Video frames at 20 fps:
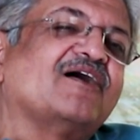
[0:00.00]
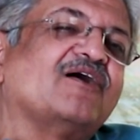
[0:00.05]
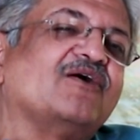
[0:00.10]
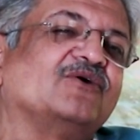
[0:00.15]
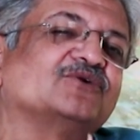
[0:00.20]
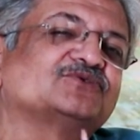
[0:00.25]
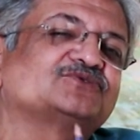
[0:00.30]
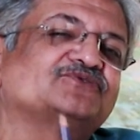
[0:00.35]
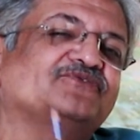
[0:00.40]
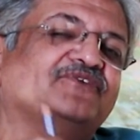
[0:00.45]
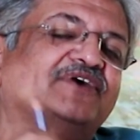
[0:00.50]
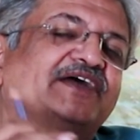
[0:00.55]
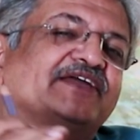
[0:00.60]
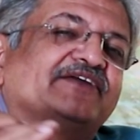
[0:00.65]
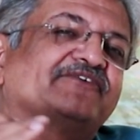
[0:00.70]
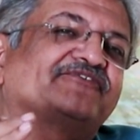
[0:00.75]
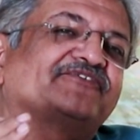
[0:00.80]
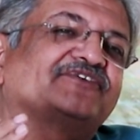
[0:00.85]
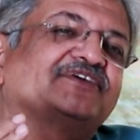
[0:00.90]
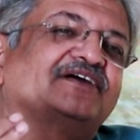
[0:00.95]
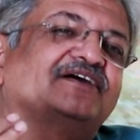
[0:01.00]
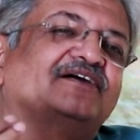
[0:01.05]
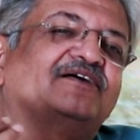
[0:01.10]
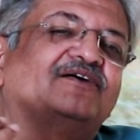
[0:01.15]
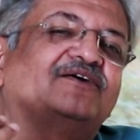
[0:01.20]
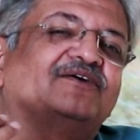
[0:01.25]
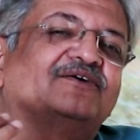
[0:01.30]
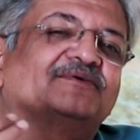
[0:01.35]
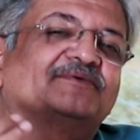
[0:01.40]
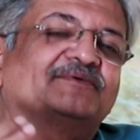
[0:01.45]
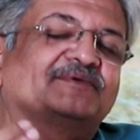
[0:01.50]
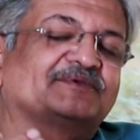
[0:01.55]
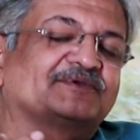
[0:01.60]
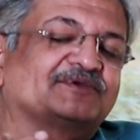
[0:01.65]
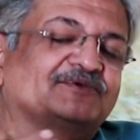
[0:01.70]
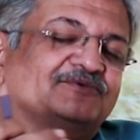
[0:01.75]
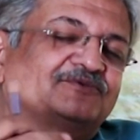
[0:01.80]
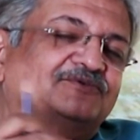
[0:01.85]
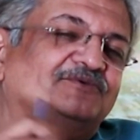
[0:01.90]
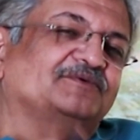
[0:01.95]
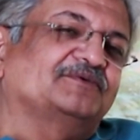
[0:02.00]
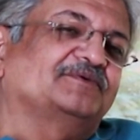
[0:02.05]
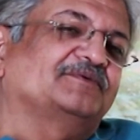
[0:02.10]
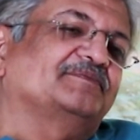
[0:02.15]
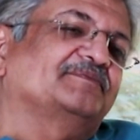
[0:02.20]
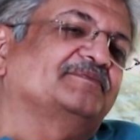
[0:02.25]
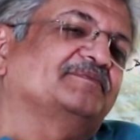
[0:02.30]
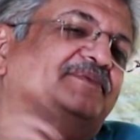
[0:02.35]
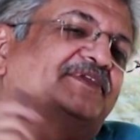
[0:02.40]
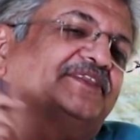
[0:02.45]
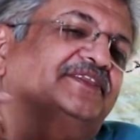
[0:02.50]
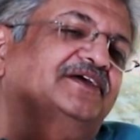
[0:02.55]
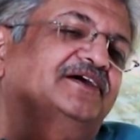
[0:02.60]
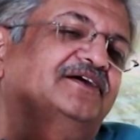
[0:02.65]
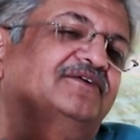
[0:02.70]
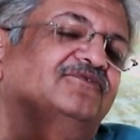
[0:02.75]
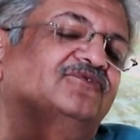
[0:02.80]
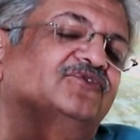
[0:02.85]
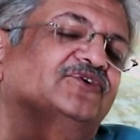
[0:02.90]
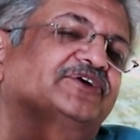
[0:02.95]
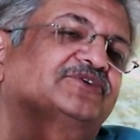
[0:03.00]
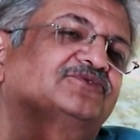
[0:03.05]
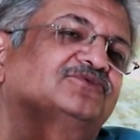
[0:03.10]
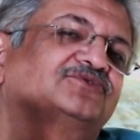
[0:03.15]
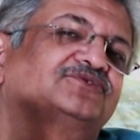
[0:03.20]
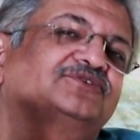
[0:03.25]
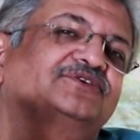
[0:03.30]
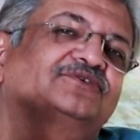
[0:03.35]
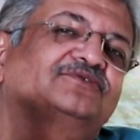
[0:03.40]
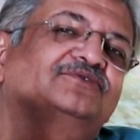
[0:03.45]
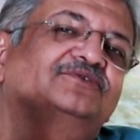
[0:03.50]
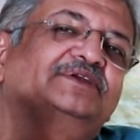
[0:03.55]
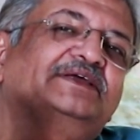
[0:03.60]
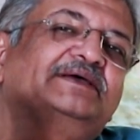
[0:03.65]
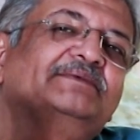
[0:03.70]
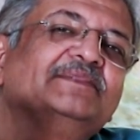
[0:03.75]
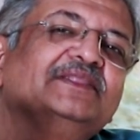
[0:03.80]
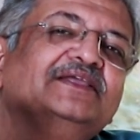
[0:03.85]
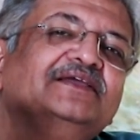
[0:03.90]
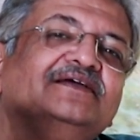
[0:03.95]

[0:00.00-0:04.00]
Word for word: हाउस वाइफ या हाउ जो जो बंदा वो एक दूसरे को ना